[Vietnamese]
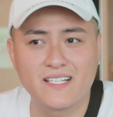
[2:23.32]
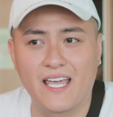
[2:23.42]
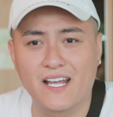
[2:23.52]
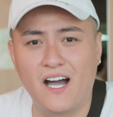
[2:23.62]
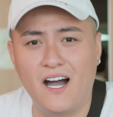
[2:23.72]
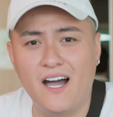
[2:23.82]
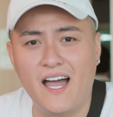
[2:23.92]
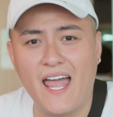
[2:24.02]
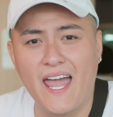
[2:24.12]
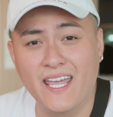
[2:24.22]
họ sẽ có
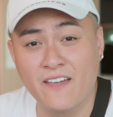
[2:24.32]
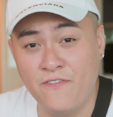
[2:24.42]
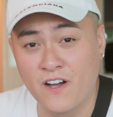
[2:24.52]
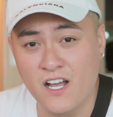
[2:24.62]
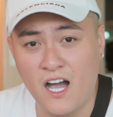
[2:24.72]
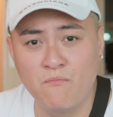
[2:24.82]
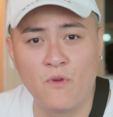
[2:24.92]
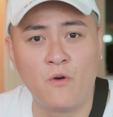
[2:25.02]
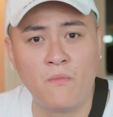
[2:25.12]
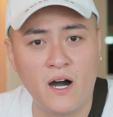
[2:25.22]
hai cái phần combo
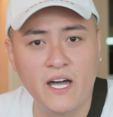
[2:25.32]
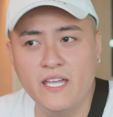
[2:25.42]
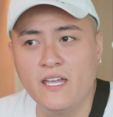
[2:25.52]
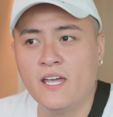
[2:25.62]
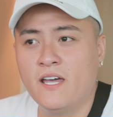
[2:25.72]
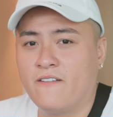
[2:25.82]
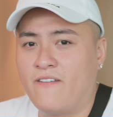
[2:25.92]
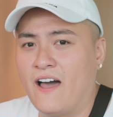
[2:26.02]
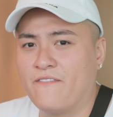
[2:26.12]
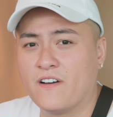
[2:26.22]
mới.
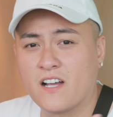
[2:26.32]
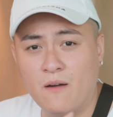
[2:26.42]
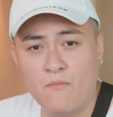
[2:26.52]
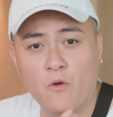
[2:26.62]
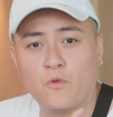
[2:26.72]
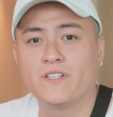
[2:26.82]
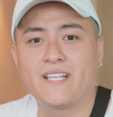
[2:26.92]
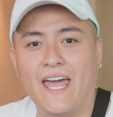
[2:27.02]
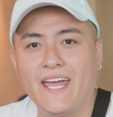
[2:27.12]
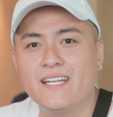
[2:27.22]
Và phần combo buổi
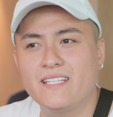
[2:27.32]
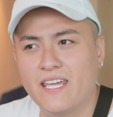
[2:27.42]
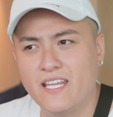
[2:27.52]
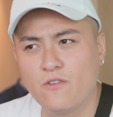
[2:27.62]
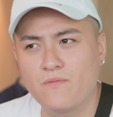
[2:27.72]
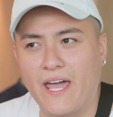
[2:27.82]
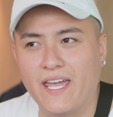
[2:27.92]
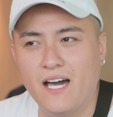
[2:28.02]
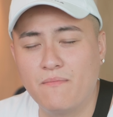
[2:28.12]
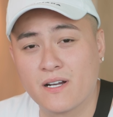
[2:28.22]
sáng thì lúc
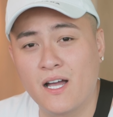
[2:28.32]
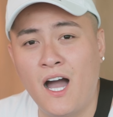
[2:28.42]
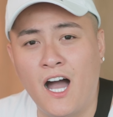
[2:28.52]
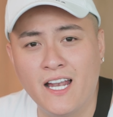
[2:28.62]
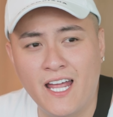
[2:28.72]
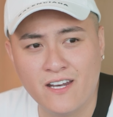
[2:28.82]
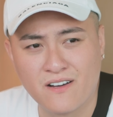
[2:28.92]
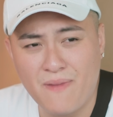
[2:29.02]
nãy mình có hỏi là được